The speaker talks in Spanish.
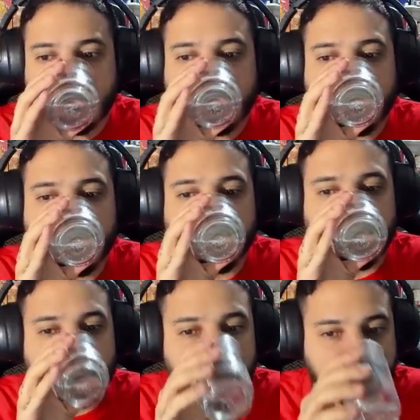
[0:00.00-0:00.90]
Ah.
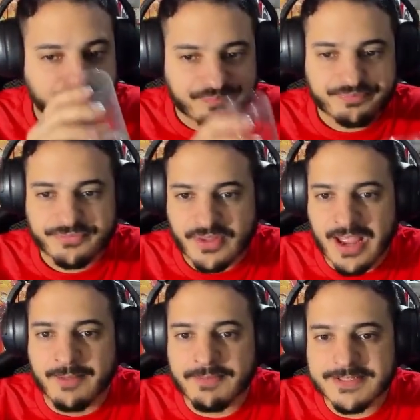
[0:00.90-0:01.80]

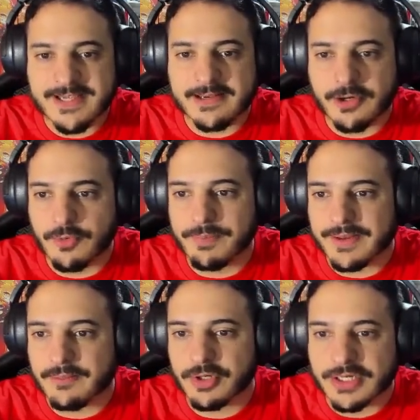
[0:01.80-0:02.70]
A mí me salieron un
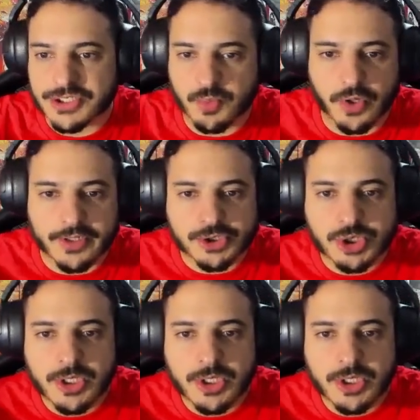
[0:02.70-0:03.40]
par de Monarch buenos.